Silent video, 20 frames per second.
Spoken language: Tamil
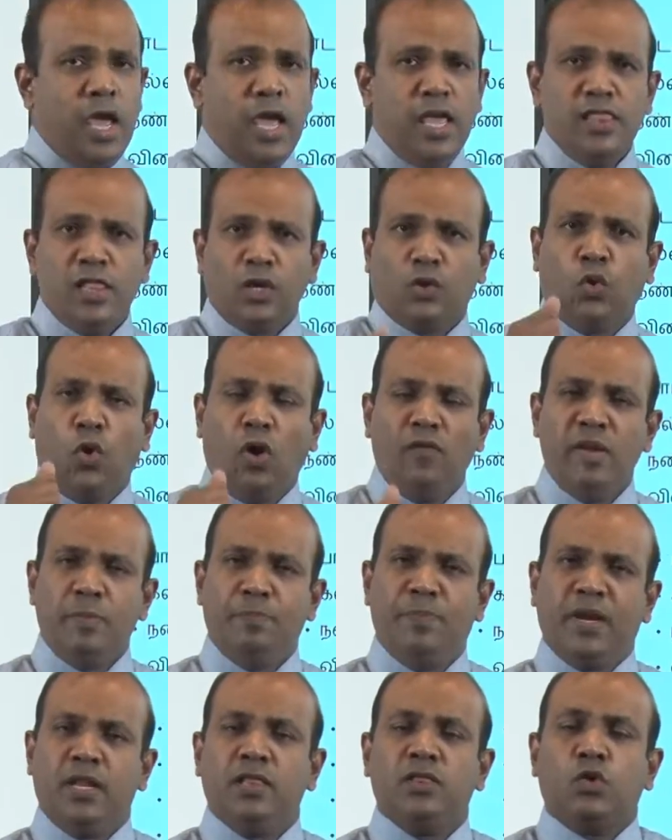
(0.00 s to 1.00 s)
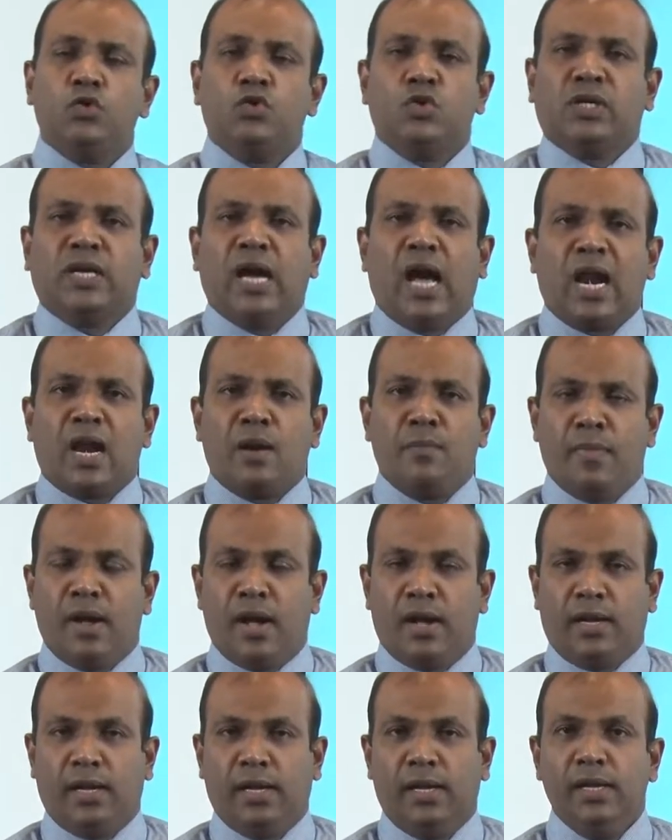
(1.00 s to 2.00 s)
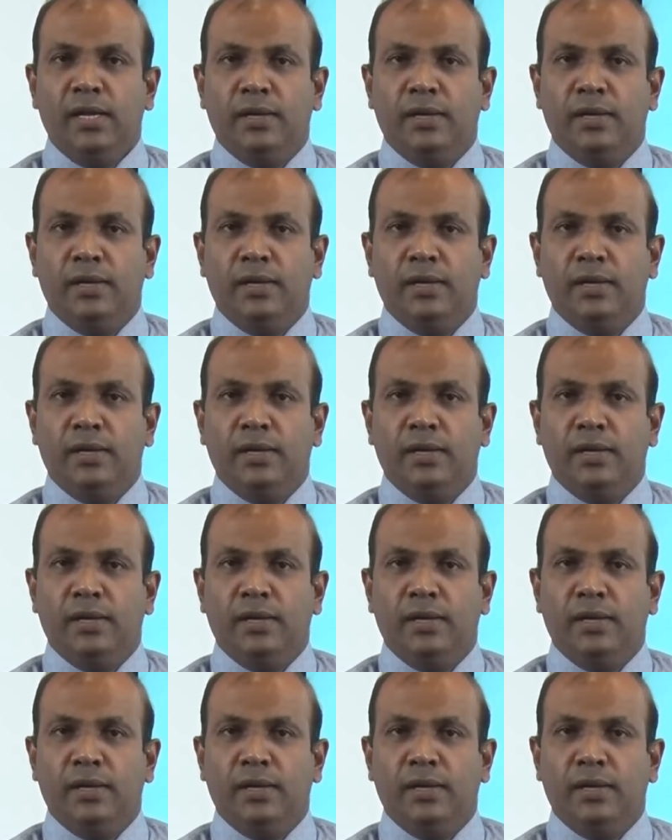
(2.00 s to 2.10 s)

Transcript: இந்த கோவிட் பெருந்தொற்று காரணமாக